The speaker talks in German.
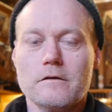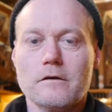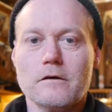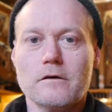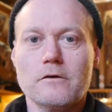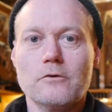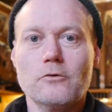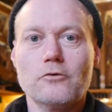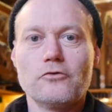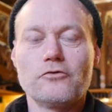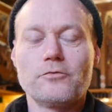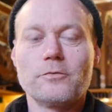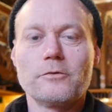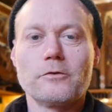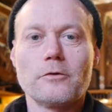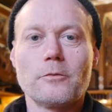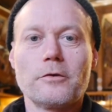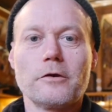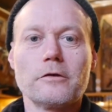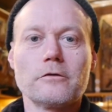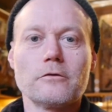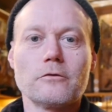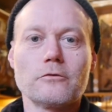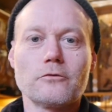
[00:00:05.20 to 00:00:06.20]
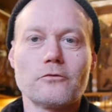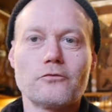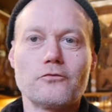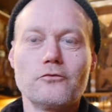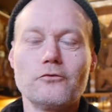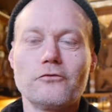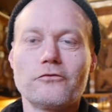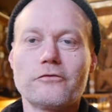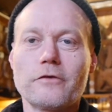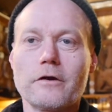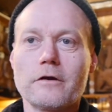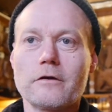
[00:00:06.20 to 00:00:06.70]
Ja, hallo, ich bin der Peter, der
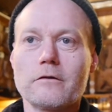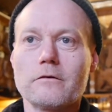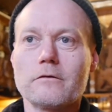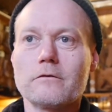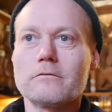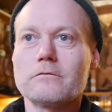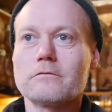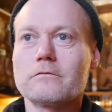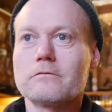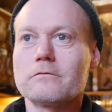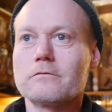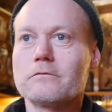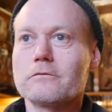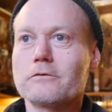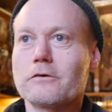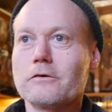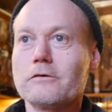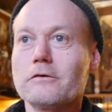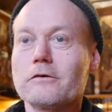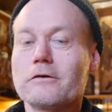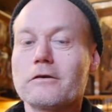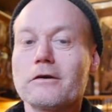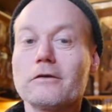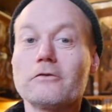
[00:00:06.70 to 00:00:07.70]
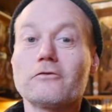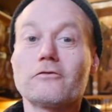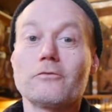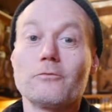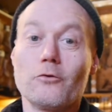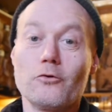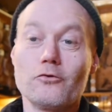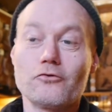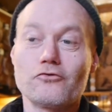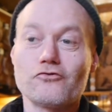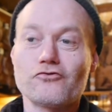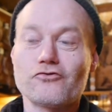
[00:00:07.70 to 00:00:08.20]
Fußgänger. Gehe gern
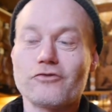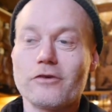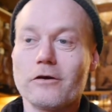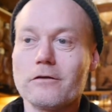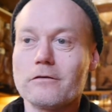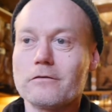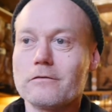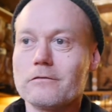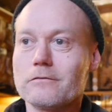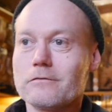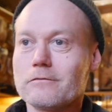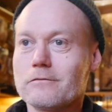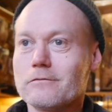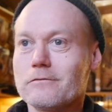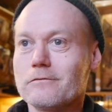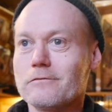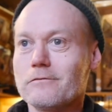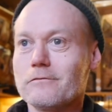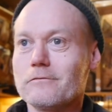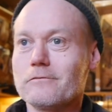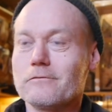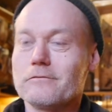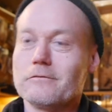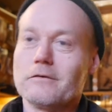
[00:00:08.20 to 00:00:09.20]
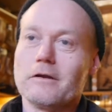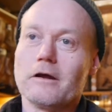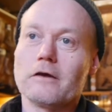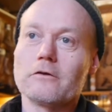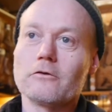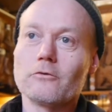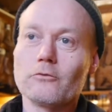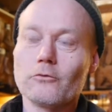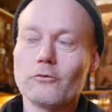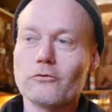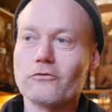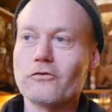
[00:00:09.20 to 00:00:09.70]
zum Roten Stern.
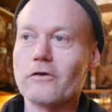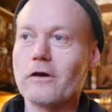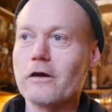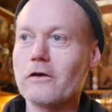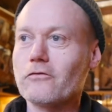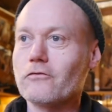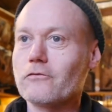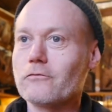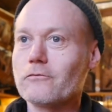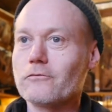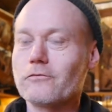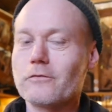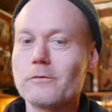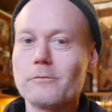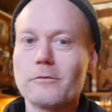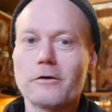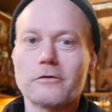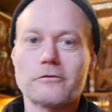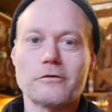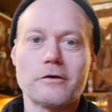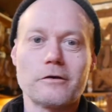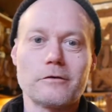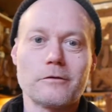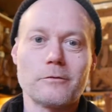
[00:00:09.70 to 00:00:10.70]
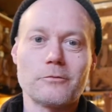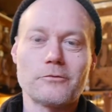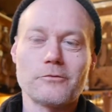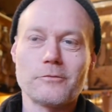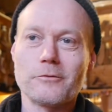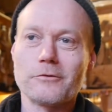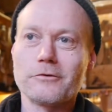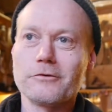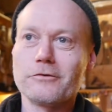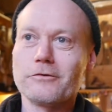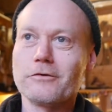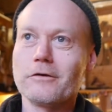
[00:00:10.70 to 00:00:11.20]
Leider nur zur ersten, viel mehr Zeit habe ich
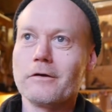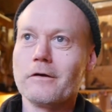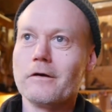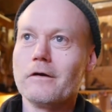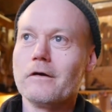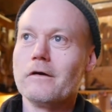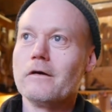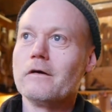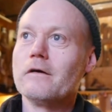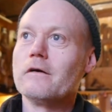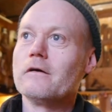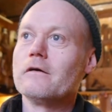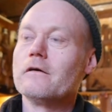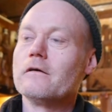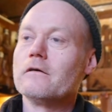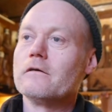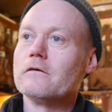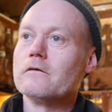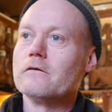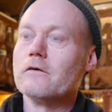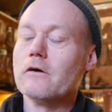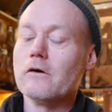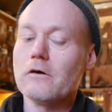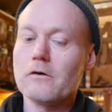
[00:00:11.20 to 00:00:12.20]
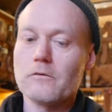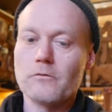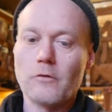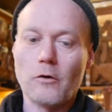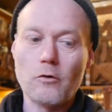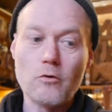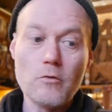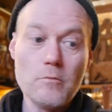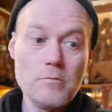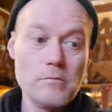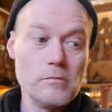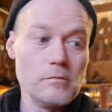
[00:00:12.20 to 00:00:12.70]
immer nicht. Ja,
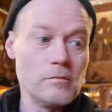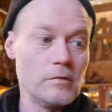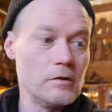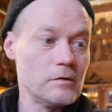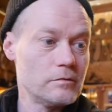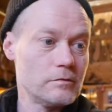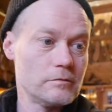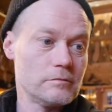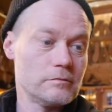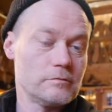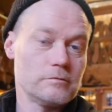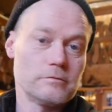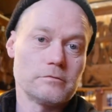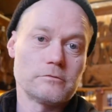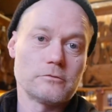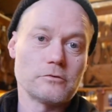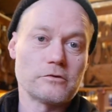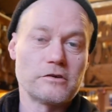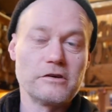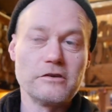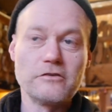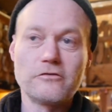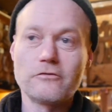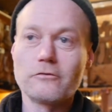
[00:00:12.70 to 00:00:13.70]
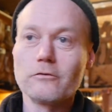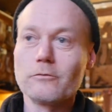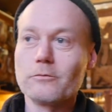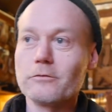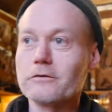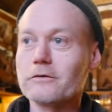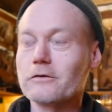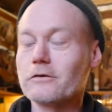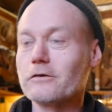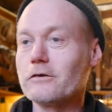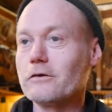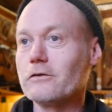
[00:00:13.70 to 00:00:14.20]
warum der Kiezclub
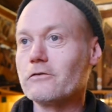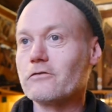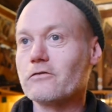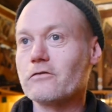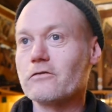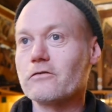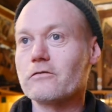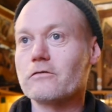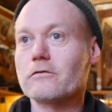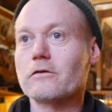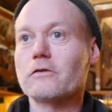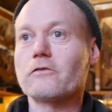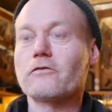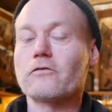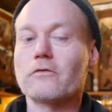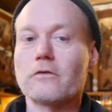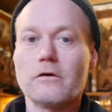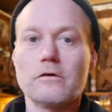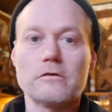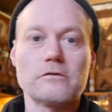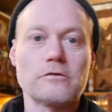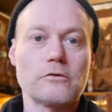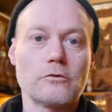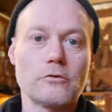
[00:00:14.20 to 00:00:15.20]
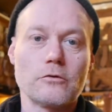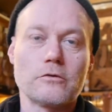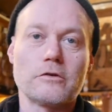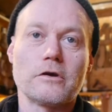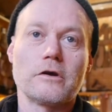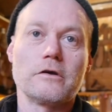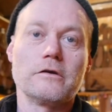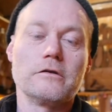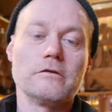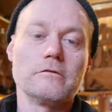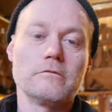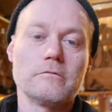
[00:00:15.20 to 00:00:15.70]
in Kiez? Das ist ganz klar, die gehören
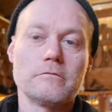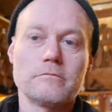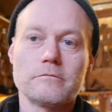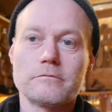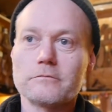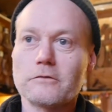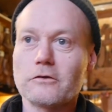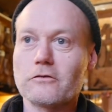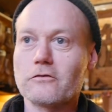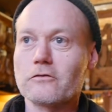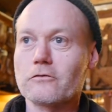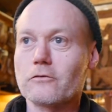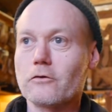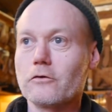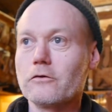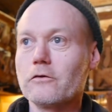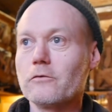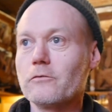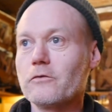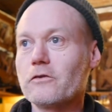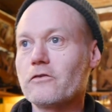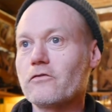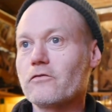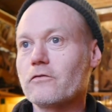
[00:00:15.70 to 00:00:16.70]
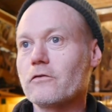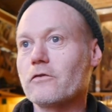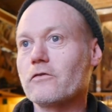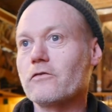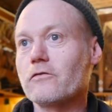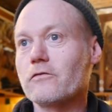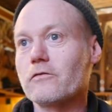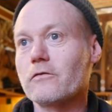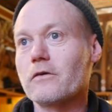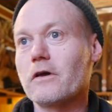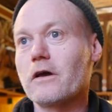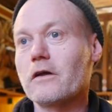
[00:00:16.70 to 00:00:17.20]
dahin. Das ist Konnewitz,
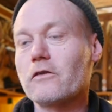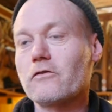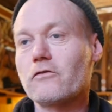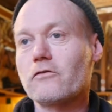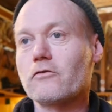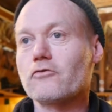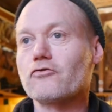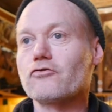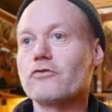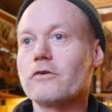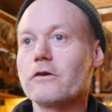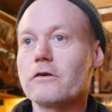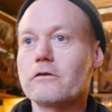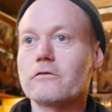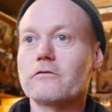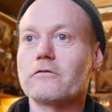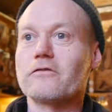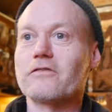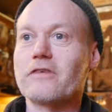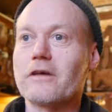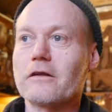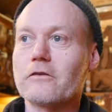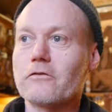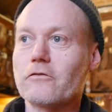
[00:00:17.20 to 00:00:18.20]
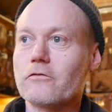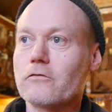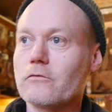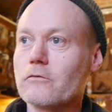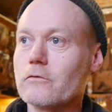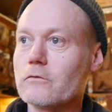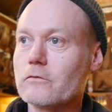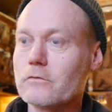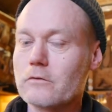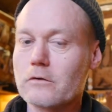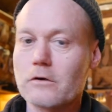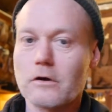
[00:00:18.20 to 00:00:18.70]
das ist Herz, da schlägt das Herz.
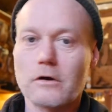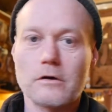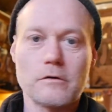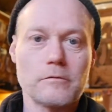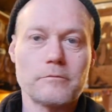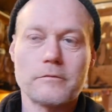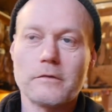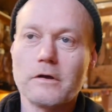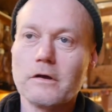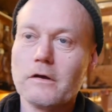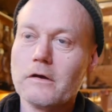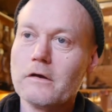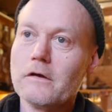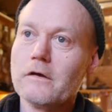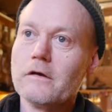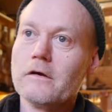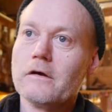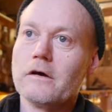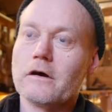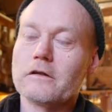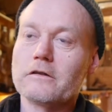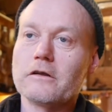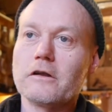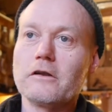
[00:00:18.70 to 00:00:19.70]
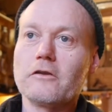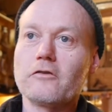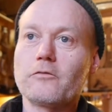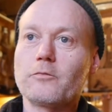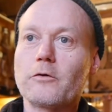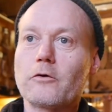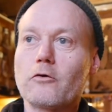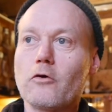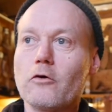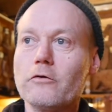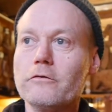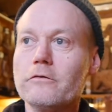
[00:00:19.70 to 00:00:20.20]
Und da äh, hat
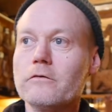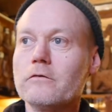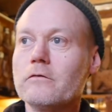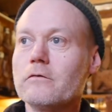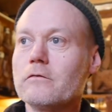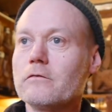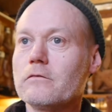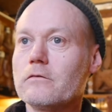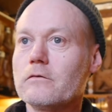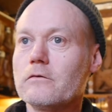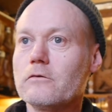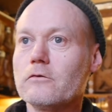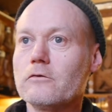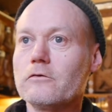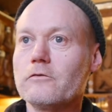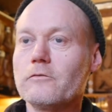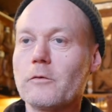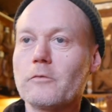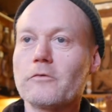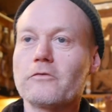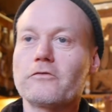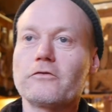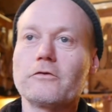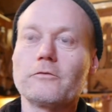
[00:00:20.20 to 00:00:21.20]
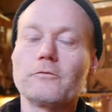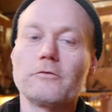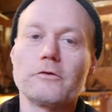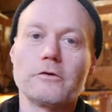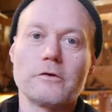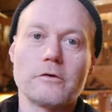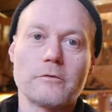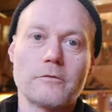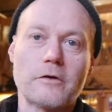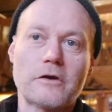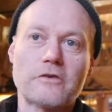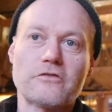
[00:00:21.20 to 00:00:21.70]
alles begonnen. Und wenn man sieht, wie
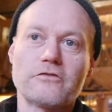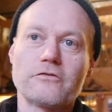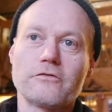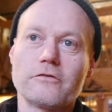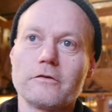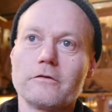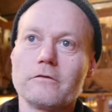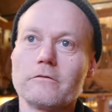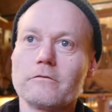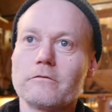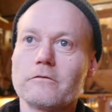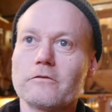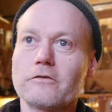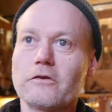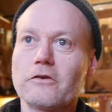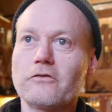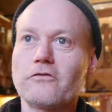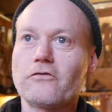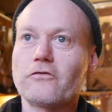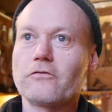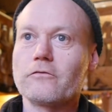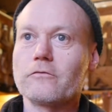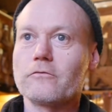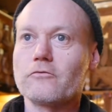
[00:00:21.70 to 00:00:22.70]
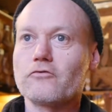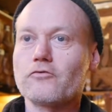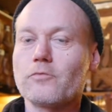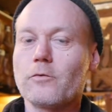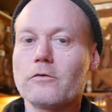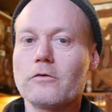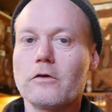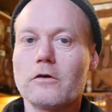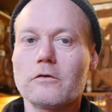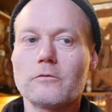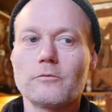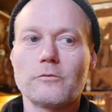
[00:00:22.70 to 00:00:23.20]
die gewachsen sind, 16
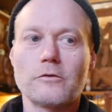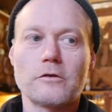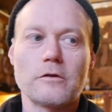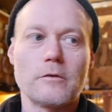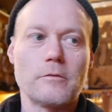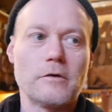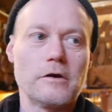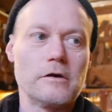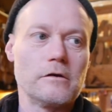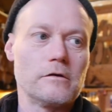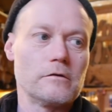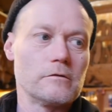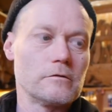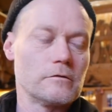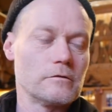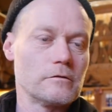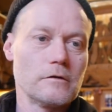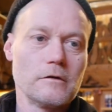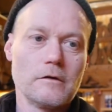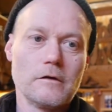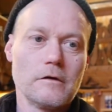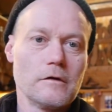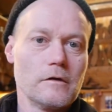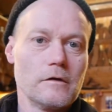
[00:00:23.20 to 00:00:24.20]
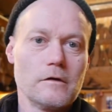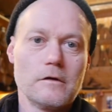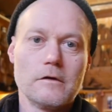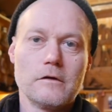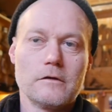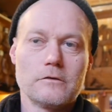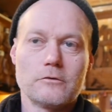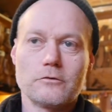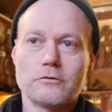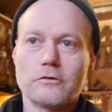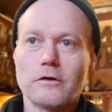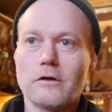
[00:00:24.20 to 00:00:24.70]
Sportarten mittlerweile. Und
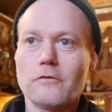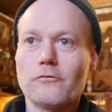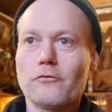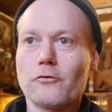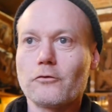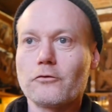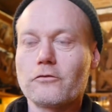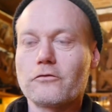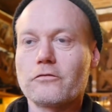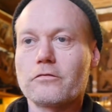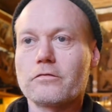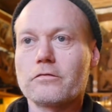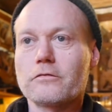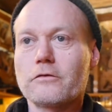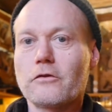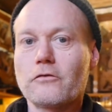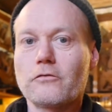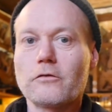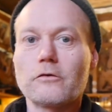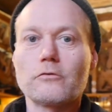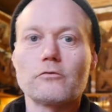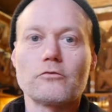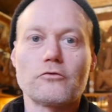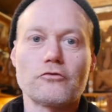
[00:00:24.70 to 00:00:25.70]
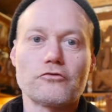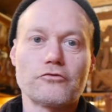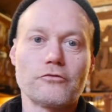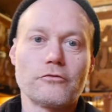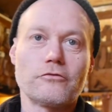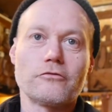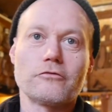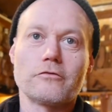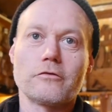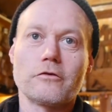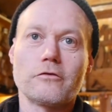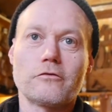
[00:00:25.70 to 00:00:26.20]
total verrückt. Deswegen
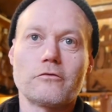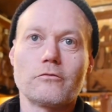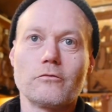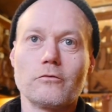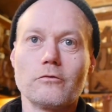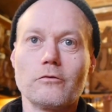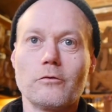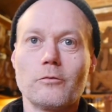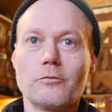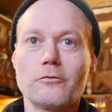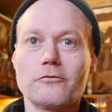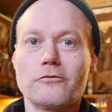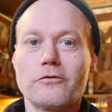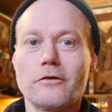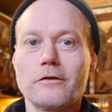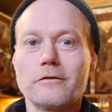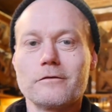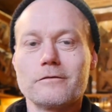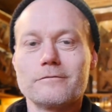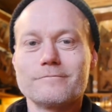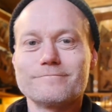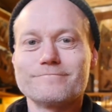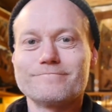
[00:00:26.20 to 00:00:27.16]
unterstütze ich das zu 100 Prozent.